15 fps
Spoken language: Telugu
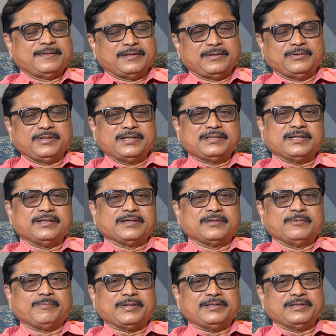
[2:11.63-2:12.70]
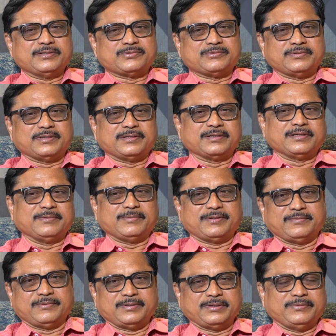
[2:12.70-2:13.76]
తెలుగుదేశానికి ఏదో పనిచేస్తున్నట్టుగా
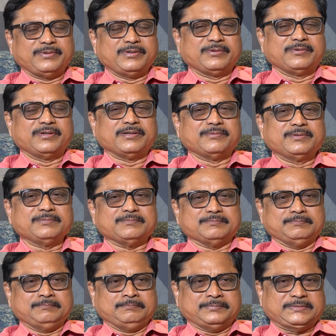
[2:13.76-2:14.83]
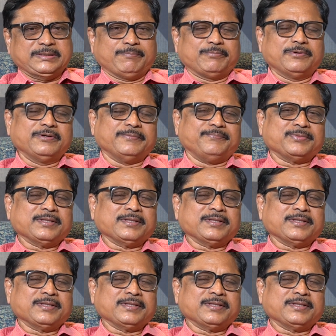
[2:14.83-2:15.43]
మనం వింటున్నాము ఇప్పుడు